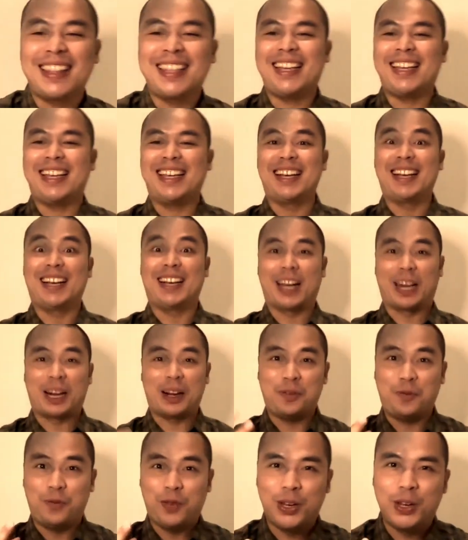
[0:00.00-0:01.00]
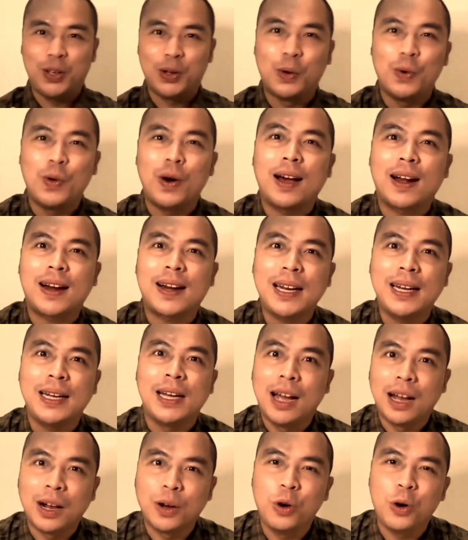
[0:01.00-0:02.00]
nih karena video gua keren
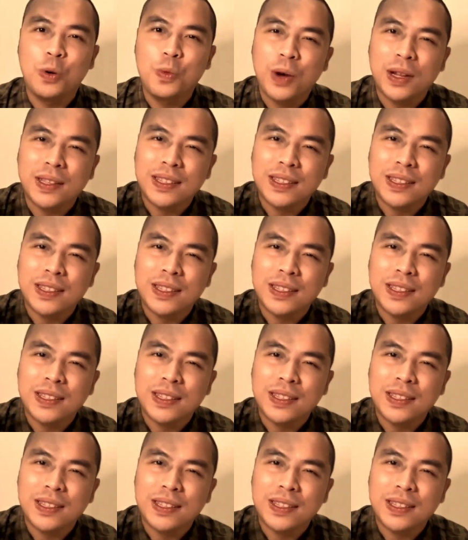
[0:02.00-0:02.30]
Gua buat